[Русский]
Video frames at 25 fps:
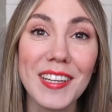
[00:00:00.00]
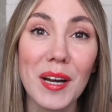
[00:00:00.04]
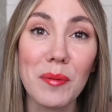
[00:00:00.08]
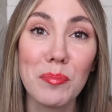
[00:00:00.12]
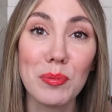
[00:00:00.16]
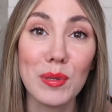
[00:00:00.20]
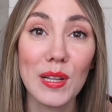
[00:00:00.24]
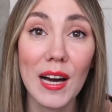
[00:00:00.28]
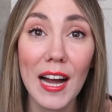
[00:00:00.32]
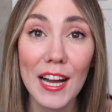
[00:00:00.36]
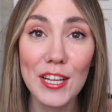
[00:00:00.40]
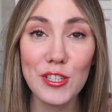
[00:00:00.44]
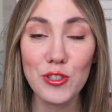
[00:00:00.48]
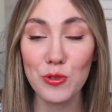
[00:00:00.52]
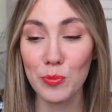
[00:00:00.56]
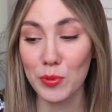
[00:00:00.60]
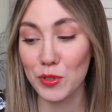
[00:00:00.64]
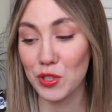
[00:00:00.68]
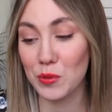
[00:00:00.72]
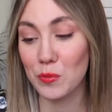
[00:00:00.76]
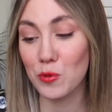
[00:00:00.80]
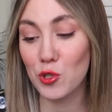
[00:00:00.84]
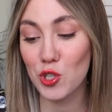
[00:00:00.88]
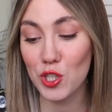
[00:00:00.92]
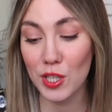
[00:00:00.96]
Я плачу,
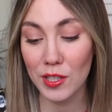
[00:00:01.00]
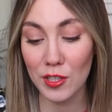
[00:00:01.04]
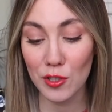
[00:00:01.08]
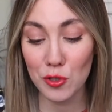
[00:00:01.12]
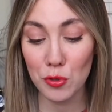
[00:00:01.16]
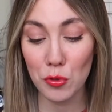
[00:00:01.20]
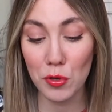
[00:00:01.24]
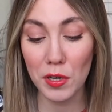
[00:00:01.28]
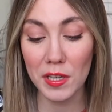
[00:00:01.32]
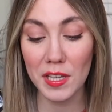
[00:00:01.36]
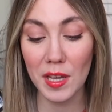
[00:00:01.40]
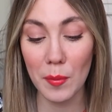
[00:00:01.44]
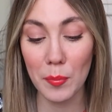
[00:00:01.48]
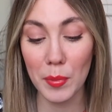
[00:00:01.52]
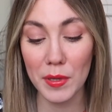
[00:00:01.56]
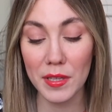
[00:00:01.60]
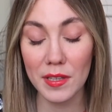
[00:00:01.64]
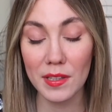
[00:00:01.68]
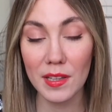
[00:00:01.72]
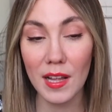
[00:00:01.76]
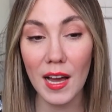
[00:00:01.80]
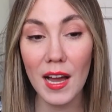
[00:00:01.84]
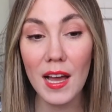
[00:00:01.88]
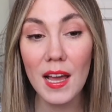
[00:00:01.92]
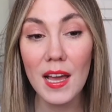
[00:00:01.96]
потому что, насколько я
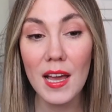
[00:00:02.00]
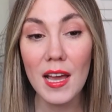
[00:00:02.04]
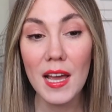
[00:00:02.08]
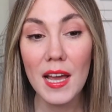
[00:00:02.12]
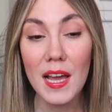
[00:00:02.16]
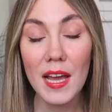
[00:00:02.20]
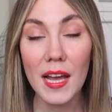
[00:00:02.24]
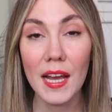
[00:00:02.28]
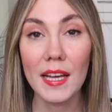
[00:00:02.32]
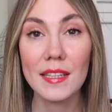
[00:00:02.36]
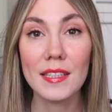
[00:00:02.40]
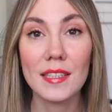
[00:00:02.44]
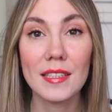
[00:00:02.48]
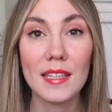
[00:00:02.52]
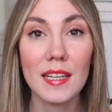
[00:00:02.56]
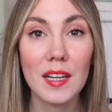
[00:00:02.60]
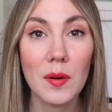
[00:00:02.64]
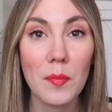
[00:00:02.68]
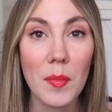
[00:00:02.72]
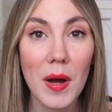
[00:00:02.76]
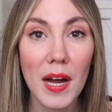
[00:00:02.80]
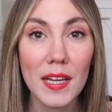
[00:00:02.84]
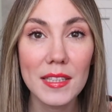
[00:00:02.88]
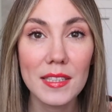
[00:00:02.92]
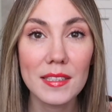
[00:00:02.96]
поняла, этот
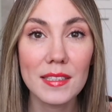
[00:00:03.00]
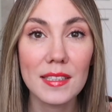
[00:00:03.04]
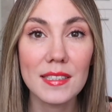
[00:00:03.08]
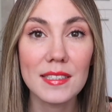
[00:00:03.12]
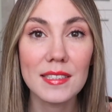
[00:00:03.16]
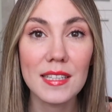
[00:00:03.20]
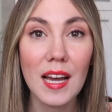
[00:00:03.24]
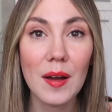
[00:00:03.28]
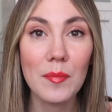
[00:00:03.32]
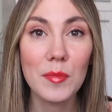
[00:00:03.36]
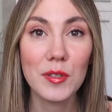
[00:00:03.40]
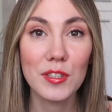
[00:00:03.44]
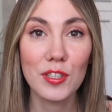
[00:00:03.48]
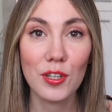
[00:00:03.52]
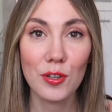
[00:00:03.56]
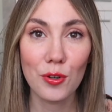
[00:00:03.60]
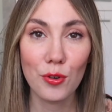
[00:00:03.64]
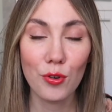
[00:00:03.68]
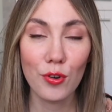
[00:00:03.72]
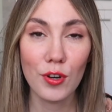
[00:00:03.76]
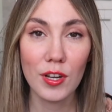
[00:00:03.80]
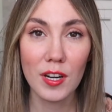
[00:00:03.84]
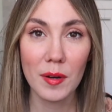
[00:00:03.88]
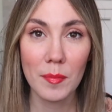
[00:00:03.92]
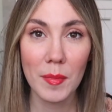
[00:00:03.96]
аромат, это самый
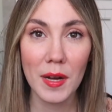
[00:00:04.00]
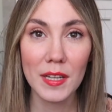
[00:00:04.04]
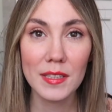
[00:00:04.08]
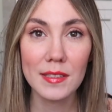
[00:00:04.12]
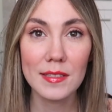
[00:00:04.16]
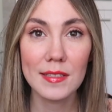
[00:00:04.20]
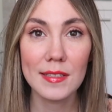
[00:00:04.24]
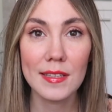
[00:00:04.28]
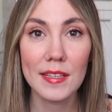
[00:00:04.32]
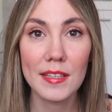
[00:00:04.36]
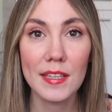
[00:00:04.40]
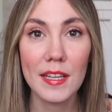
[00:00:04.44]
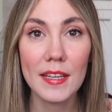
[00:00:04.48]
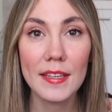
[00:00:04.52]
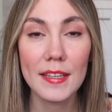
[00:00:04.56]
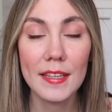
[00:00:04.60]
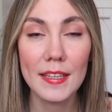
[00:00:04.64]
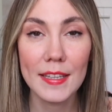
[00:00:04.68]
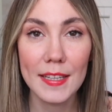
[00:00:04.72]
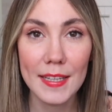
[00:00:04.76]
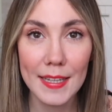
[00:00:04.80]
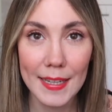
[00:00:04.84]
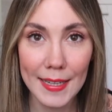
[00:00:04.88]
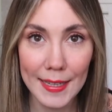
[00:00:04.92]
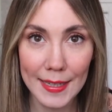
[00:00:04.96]
дорогой аромат из
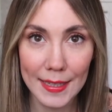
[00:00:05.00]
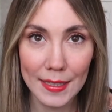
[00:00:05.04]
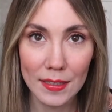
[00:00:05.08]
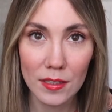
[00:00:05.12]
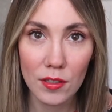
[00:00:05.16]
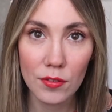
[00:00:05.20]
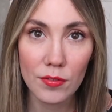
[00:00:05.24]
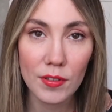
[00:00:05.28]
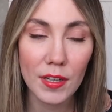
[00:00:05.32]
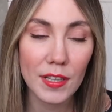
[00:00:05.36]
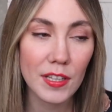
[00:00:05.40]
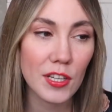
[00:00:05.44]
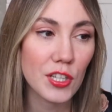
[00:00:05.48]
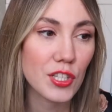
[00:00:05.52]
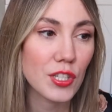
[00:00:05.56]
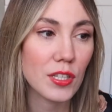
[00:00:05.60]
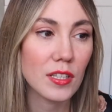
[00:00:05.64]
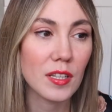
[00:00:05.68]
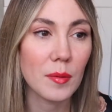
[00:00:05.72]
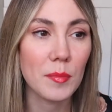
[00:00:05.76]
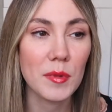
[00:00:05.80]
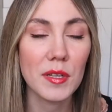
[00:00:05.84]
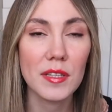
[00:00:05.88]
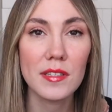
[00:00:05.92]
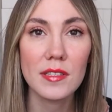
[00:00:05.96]
линейки Киллианов. Конечно,
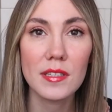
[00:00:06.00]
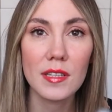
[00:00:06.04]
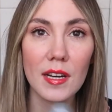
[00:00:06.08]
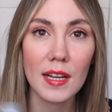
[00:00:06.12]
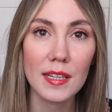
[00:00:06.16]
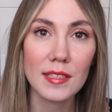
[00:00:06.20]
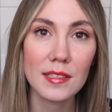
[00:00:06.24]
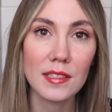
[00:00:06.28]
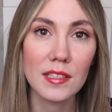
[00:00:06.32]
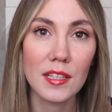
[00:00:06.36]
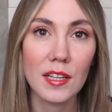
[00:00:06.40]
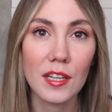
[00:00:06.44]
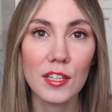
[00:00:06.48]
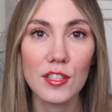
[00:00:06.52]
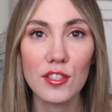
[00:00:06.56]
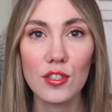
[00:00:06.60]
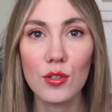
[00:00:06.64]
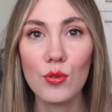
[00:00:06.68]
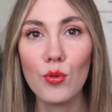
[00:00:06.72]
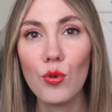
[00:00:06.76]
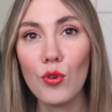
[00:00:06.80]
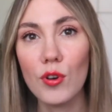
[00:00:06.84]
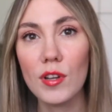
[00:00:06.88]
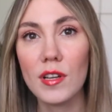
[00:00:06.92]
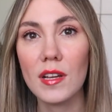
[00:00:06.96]
там есть разные
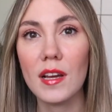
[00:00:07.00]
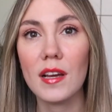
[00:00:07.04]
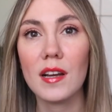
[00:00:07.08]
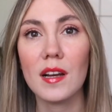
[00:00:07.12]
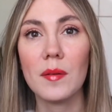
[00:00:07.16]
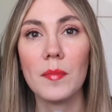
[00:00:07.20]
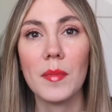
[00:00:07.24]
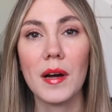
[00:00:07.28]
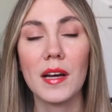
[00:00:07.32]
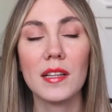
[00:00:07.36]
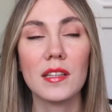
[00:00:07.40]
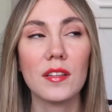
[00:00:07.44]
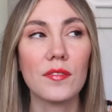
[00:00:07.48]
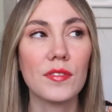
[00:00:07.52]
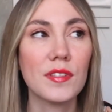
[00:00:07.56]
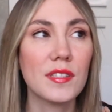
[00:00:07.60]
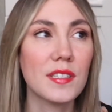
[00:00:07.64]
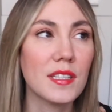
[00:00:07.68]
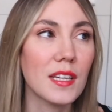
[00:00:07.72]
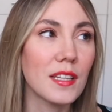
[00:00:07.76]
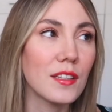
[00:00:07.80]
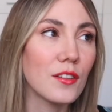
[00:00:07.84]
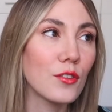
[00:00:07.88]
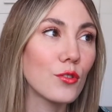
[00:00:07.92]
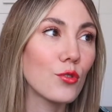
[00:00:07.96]
категории ароматов,
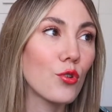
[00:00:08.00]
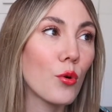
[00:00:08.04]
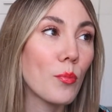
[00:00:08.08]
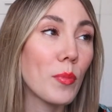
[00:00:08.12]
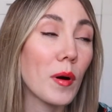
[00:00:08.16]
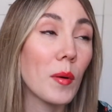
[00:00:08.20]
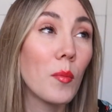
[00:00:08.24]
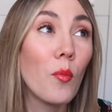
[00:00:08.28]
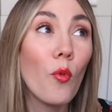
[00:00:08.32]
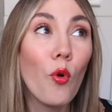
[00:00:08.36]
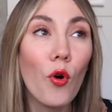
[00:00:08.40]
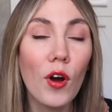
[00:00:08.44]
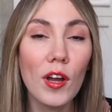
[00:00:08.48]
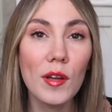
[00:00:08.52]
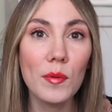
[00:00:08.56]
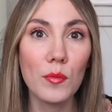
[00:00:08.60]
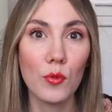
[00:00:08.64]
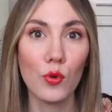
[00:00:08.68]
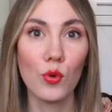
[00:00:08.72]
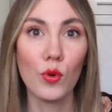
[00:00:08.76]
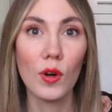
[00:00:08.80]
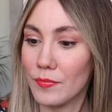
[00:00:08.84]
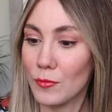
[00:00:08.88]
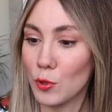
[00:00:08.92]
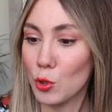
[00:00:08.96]
цены, но,
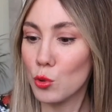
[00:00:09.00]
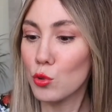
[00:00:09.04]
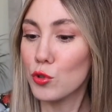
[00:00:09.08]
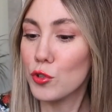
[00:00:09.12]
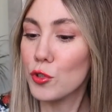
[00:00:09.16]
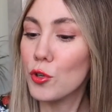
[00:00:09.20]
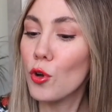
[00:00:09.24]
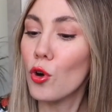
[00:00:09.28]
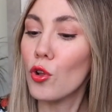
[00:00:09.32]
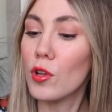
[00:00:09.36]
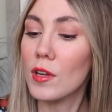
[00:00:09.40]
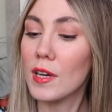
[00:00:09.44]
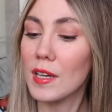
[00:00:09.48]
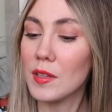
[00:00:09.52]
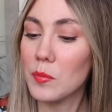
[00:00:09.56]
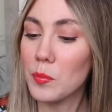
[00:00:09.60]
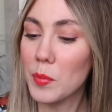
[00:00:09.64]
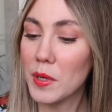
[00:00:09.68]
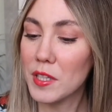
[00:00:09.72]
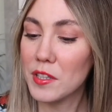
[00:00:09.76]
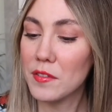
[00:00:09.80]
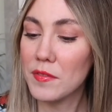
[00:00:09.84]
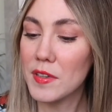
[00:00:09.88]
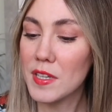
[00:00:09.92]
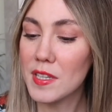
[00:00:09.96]
по-моему, Good Girl Gone
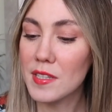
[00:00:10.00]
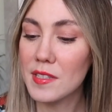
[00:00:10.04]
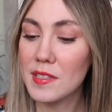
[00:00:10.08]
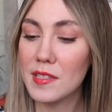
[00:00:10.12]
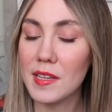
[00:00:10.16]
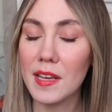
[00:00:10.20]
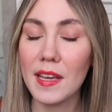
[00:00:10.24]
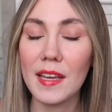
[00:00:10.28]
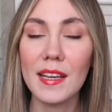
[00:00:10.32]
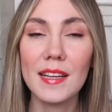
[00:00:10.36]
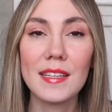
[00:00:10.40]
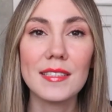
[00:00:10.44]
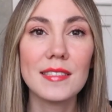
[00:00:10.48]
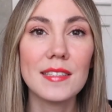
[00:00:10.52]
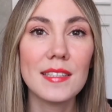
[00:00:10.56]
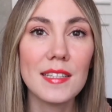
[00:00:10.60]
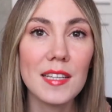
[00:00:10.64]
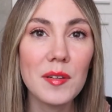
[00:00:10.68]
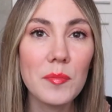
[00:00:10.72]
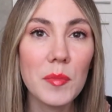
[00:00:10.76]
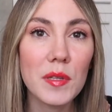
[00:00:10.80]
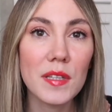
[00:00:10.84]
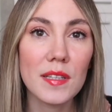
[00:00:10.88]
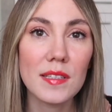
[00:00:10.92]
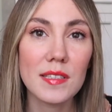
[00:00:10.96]
Bad версия
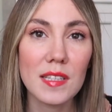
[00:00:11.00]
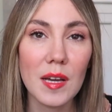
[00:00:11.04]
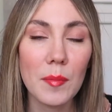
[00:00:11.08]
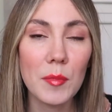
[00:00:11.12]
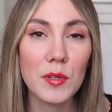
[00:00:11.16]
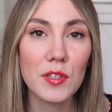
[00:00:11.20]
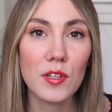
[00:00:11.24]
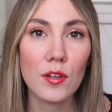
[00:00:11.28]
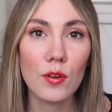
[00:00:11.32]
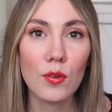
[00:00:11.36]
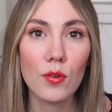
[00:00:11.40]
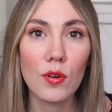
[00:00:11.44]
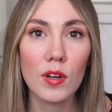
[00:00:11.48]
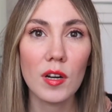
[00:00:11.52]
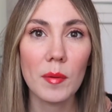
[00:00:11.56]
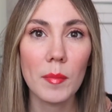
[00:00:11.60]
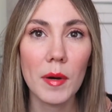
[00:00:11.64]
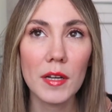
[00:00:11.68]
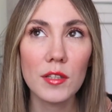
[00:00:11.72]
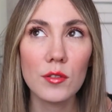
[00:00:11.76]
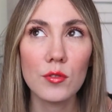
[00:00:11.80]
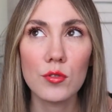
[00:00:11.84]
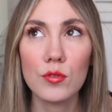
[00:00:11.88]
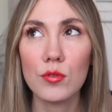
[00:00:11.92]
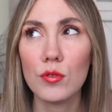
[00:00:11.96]
Extreme это самый дорогой аромат
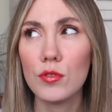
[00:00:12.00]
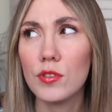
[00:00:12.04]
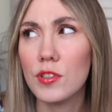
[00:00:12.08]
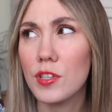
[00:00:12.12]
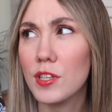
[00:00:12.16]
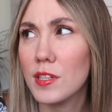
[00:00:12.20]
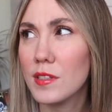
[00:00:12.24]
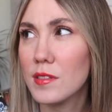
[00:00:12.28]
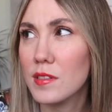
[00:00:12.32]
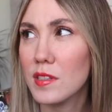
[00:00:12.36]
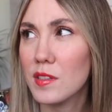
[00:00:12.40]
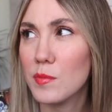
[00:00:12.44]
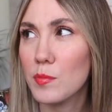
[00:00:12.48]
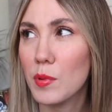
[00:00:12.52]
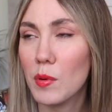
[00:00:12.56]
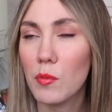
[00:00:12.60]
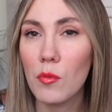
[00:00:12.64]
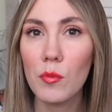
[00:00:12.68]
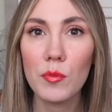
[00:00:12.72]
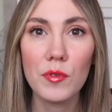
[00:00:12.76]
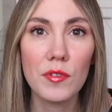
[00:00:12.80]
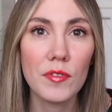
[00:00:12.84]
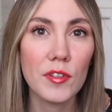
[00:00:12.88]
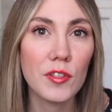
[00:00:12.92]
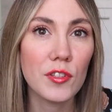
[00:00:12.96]
формата стоит 30,
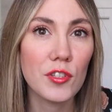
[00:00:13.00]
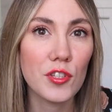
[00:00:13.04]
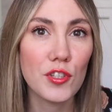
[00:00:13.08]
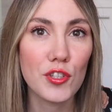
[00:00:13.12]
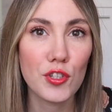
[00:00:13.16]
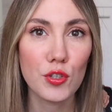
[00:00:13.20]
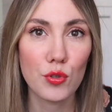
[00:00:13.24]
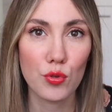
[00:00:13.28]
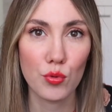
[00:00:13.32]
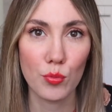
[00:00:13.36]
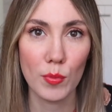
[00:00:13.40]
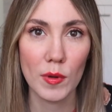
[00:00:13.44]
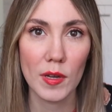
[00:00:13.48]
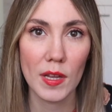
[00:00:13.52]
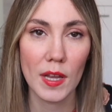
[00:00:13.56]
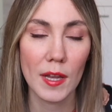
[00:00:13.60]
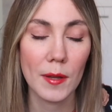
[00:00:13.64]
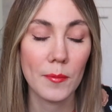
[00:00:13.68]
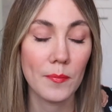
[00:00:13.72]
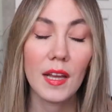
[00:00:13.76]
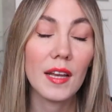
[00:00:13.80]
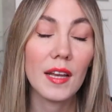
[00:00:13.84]
по-моему, 2000 рублей.